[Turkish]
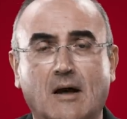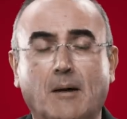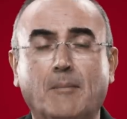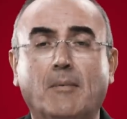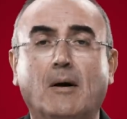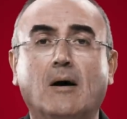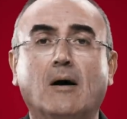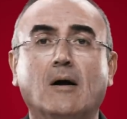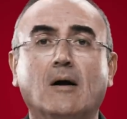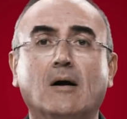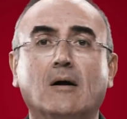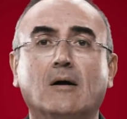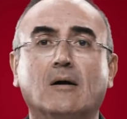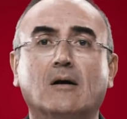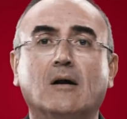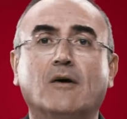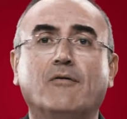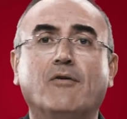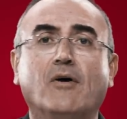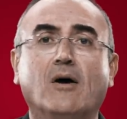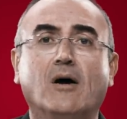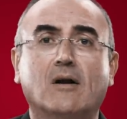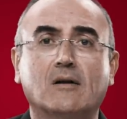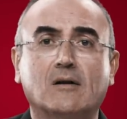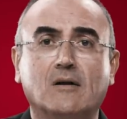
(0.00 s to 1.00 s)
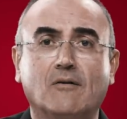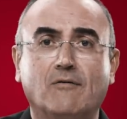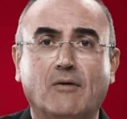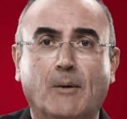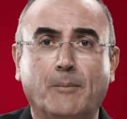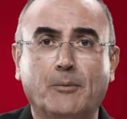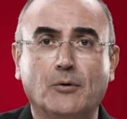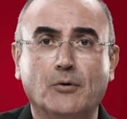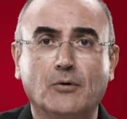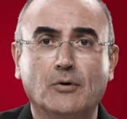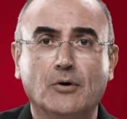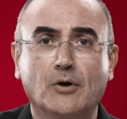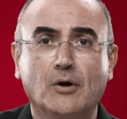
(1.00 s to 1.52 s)
Ama Refah adlı
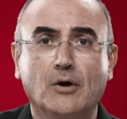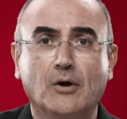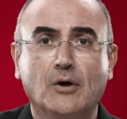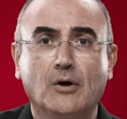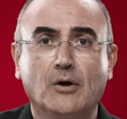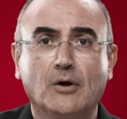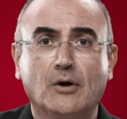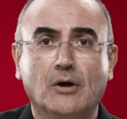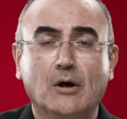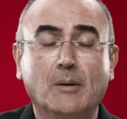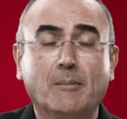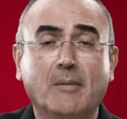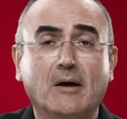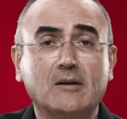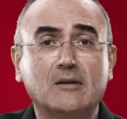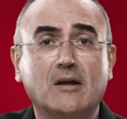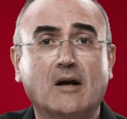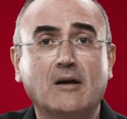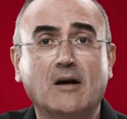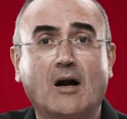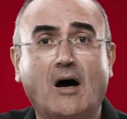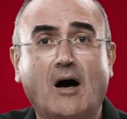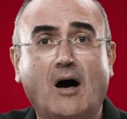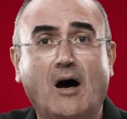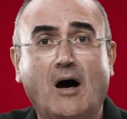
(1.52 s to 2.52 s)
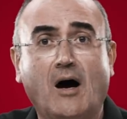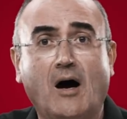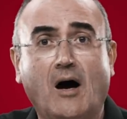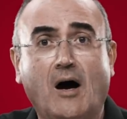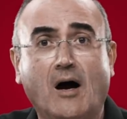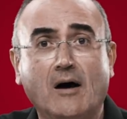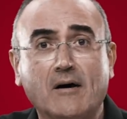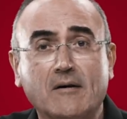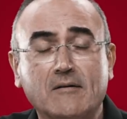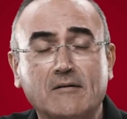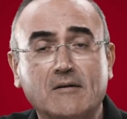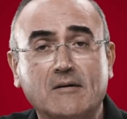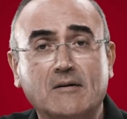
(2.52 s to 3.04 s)
vapur limandan
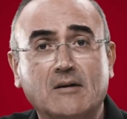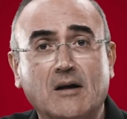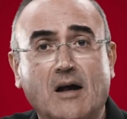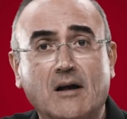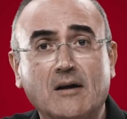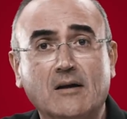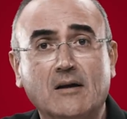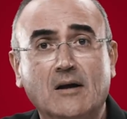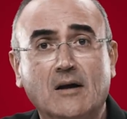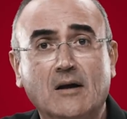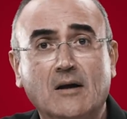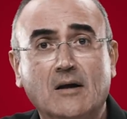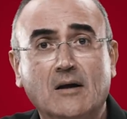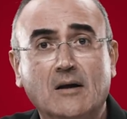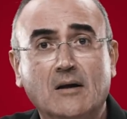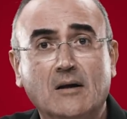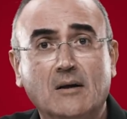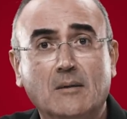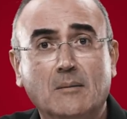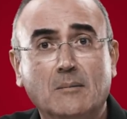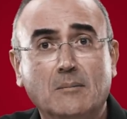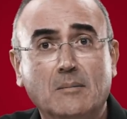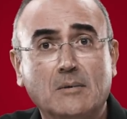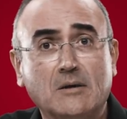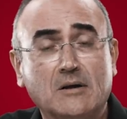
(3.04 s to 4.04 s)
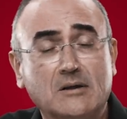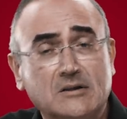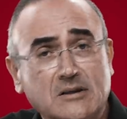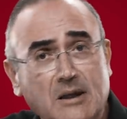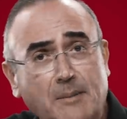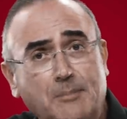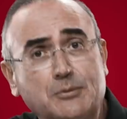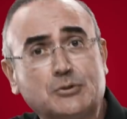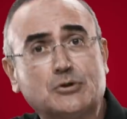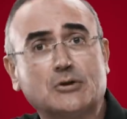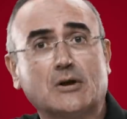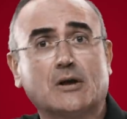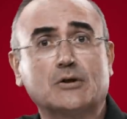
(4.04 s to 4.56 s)
ayrıldıktan
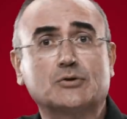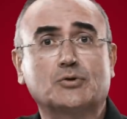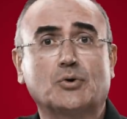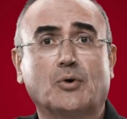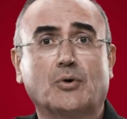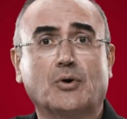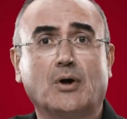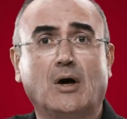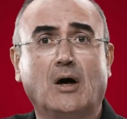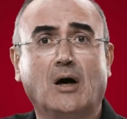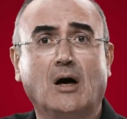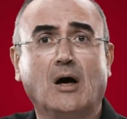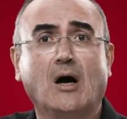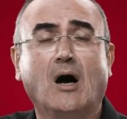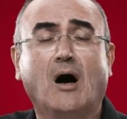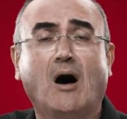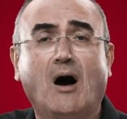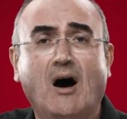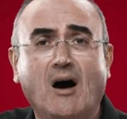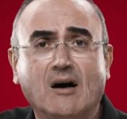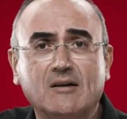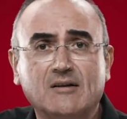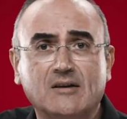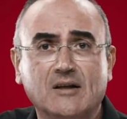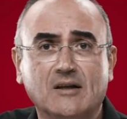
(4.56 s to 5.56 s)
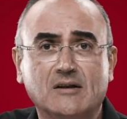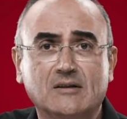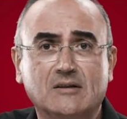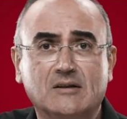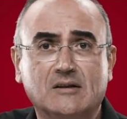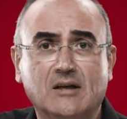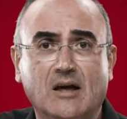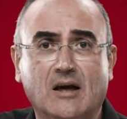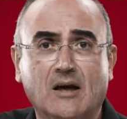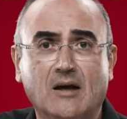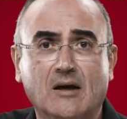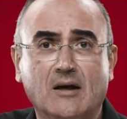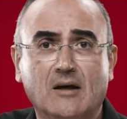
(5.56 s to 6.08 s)
kısa bir süre sonra
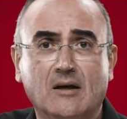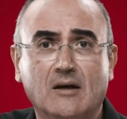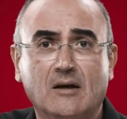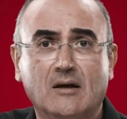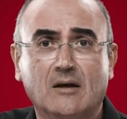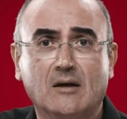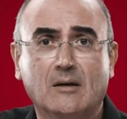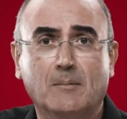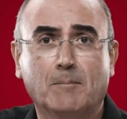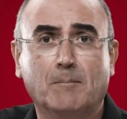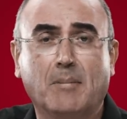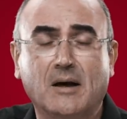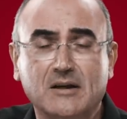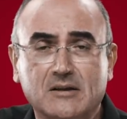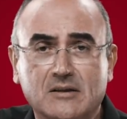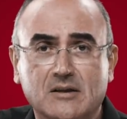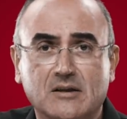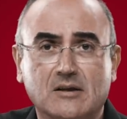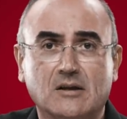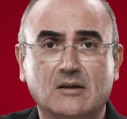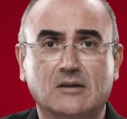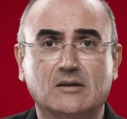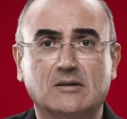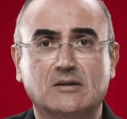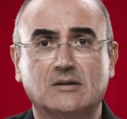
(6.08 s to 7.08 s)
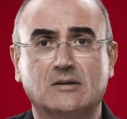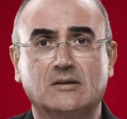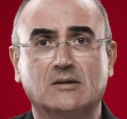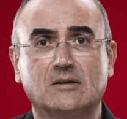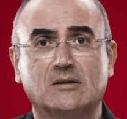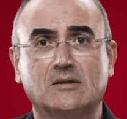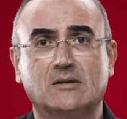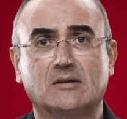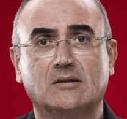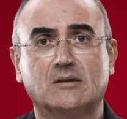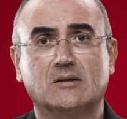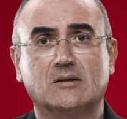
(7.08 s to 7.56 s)
Akdeniz'de batırılır.